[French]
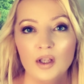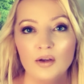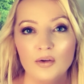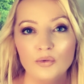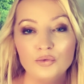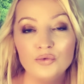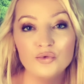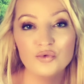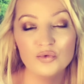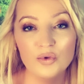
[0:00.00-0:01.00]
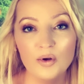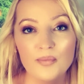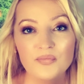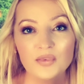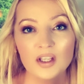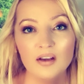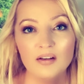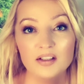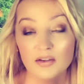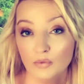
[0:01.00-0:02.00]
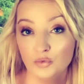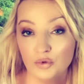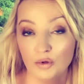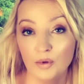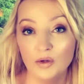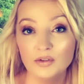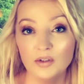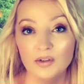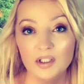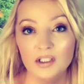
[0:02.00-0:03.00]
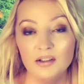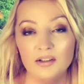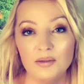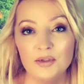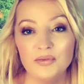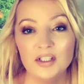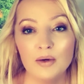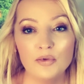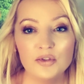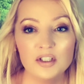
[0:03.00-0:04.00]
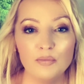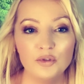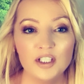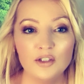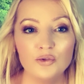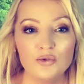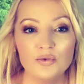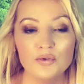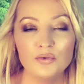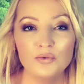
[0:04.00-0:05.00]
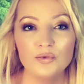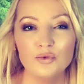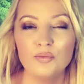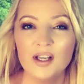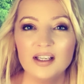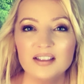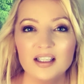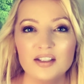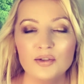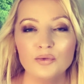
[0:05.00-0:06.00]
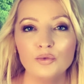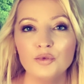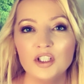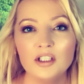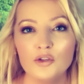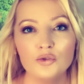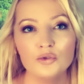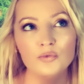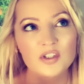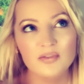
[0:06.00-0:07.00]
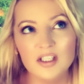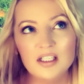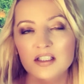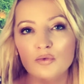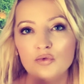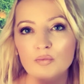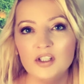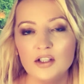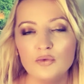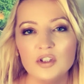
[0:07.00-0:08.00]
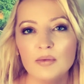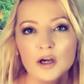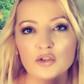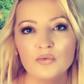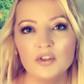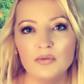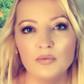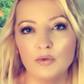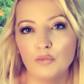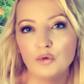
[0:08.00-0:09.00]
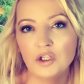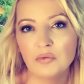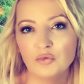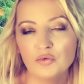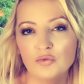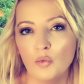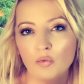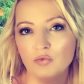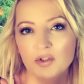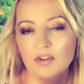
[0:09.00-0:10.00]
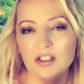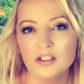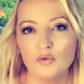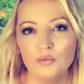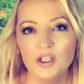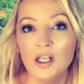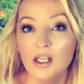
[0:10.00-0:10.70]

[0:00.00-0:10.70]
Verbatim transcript: au bout du jour. Euh, ça va vous surprendre, euh, mais finalement ce sera pour quelque chose de super intéressant. Donc peut-être quelque chose que vous aviez laissé aux oubliettes, une démarche que vous avez faite, pas eu de réponse, bon, vous avez laissé tomber,